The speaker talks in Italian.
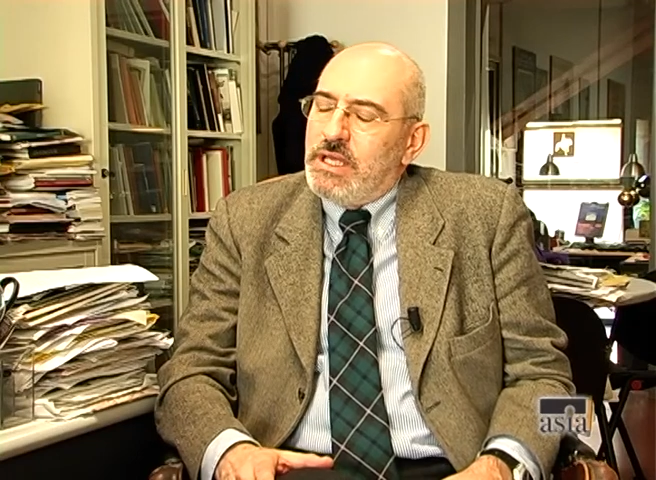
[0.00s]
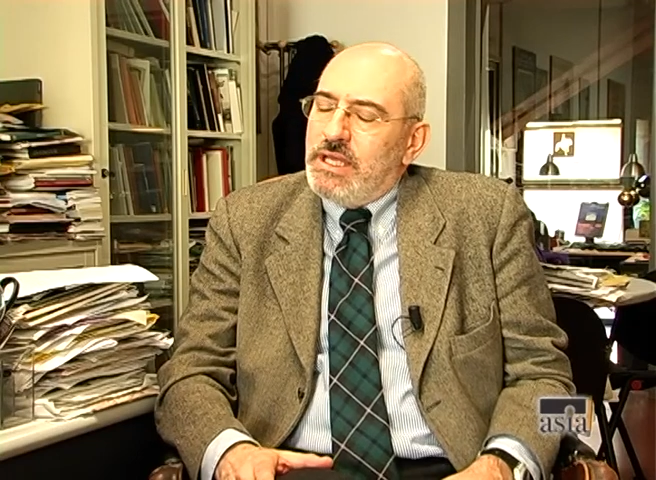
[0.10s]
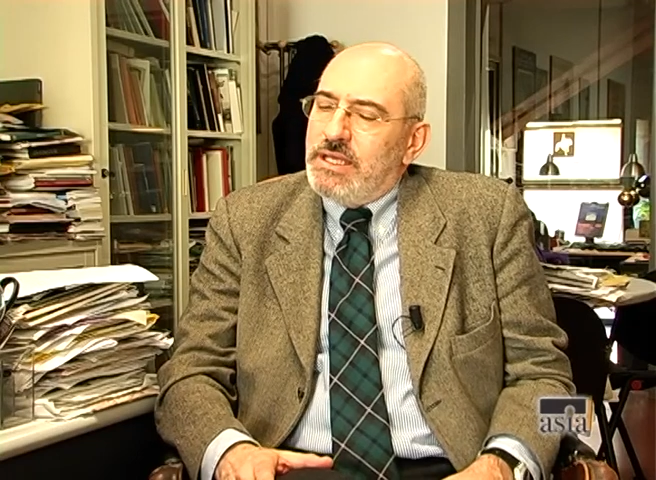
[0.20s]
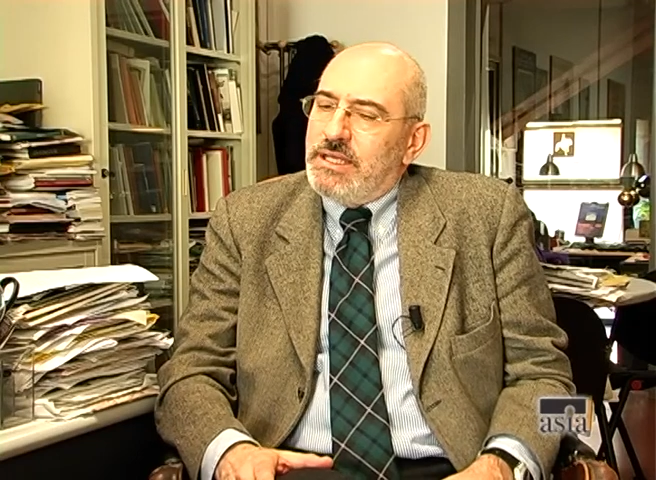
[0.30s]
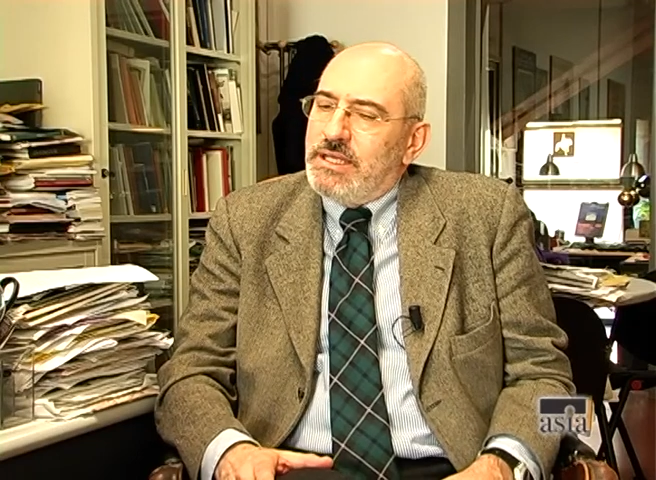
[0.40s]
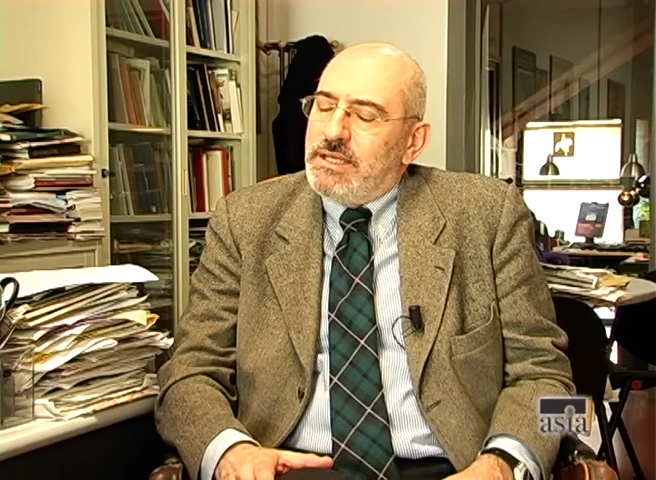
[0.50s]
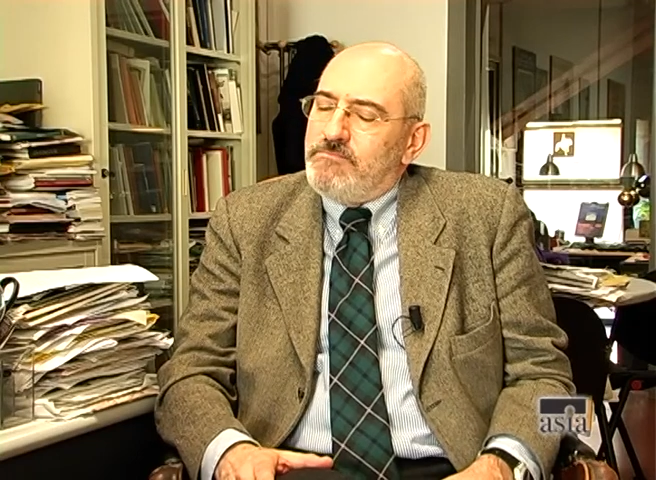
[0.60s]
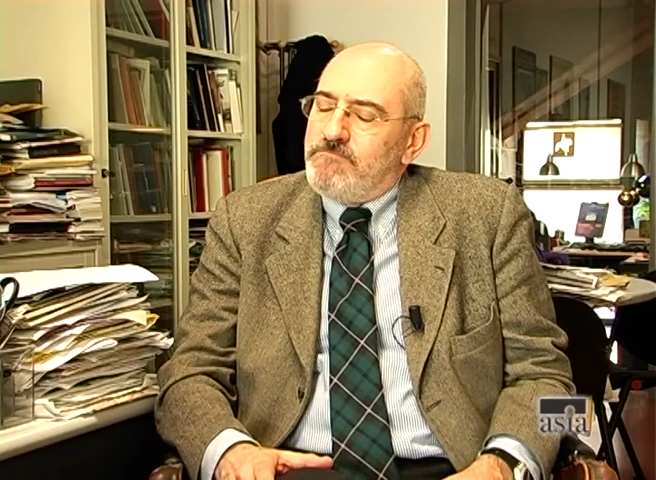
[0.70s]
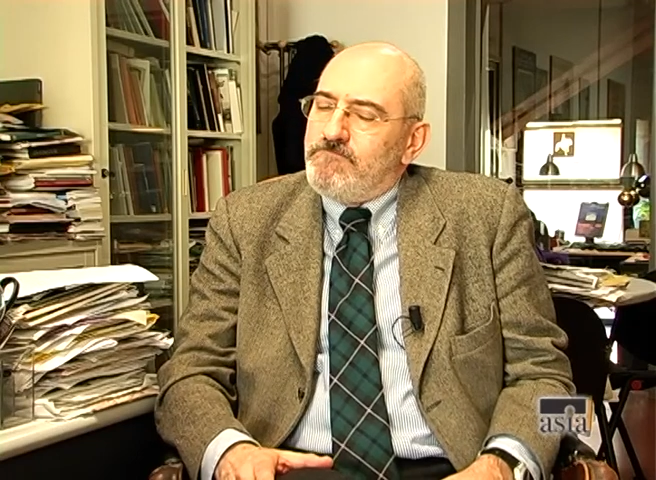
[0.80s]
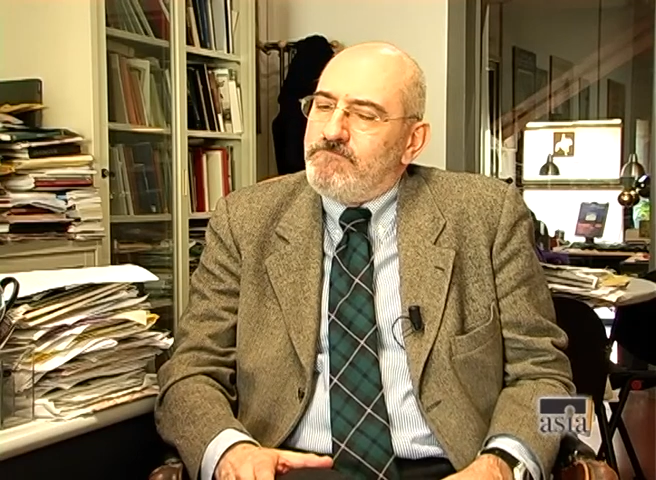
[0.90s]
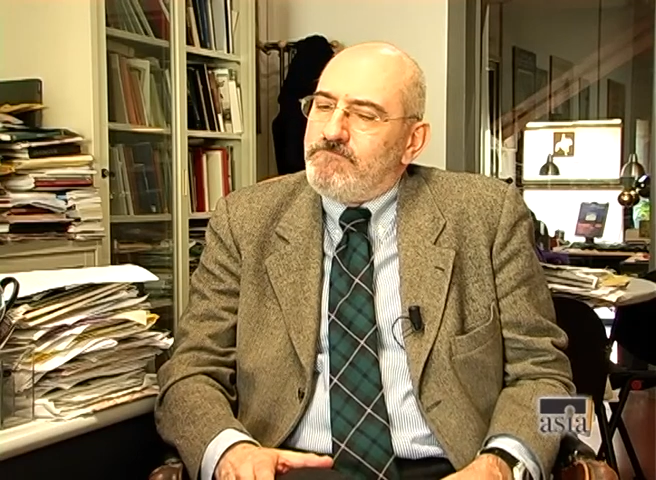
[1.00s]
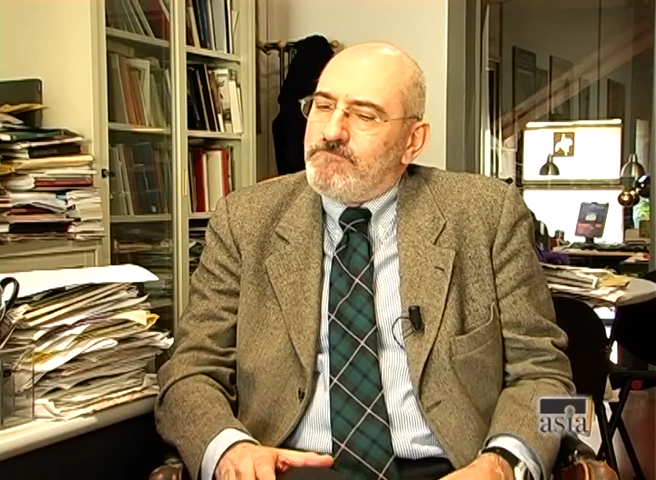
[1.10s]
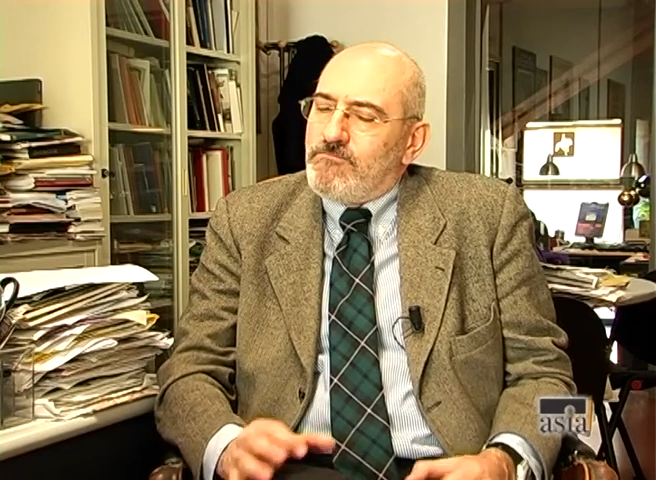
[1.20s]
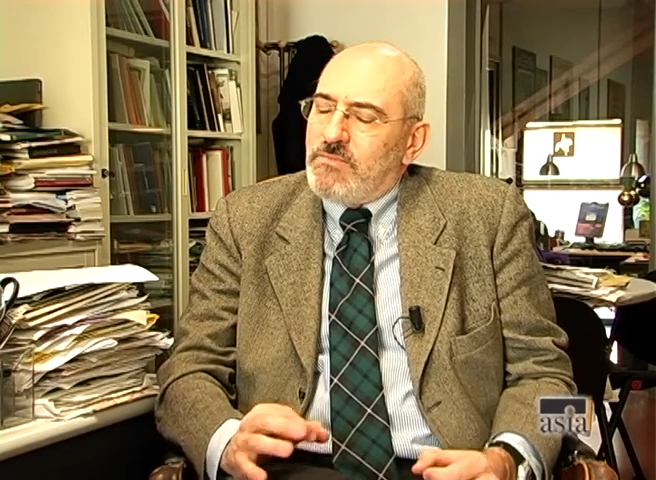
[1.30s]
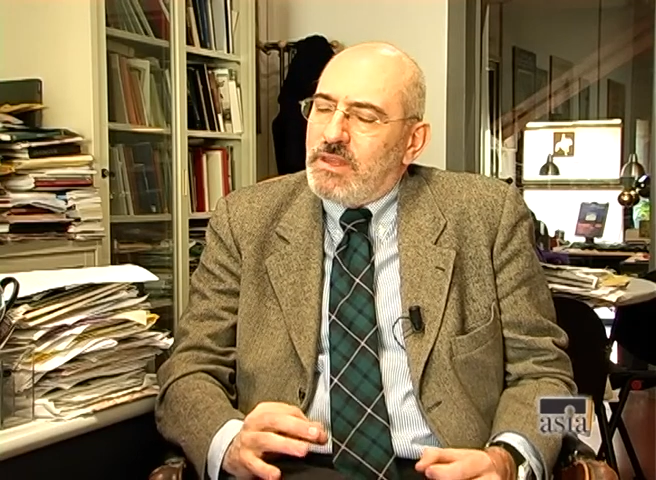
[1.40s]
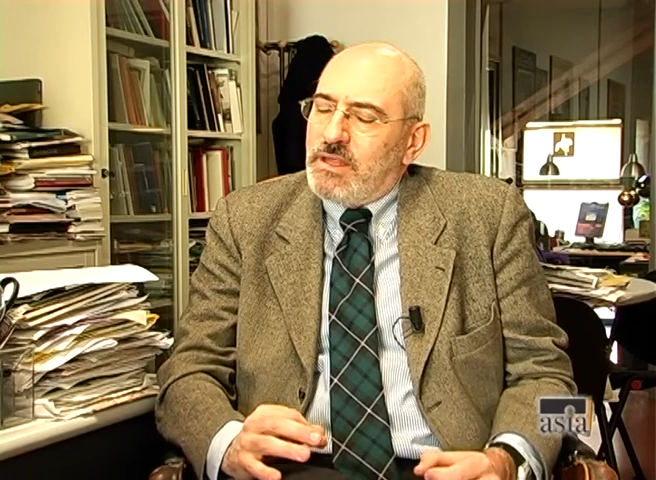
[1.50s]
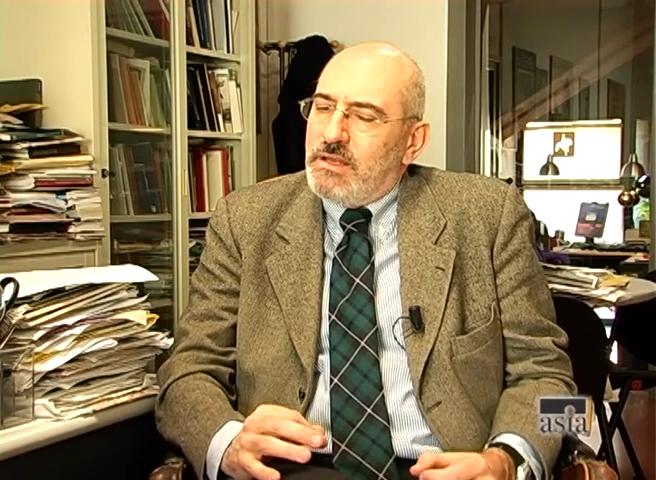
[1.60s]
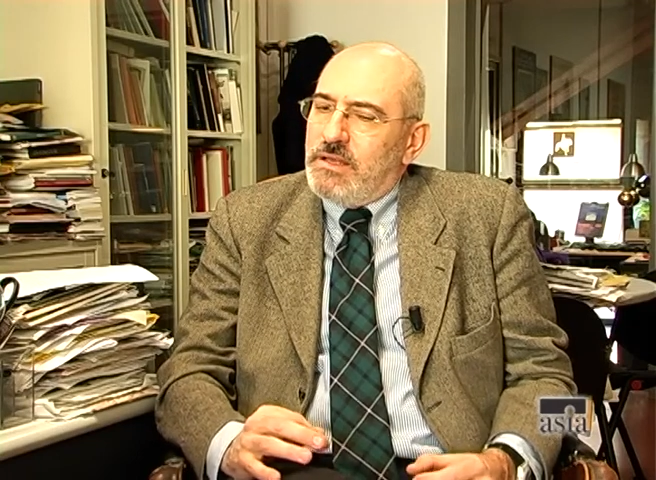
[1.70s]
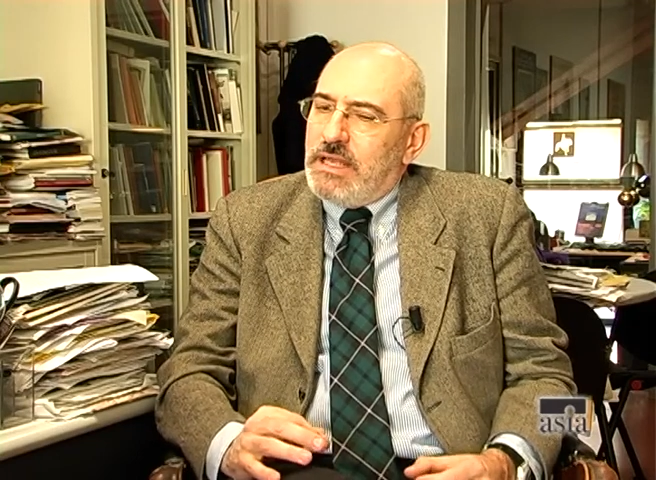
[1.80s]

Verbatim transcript: ehm,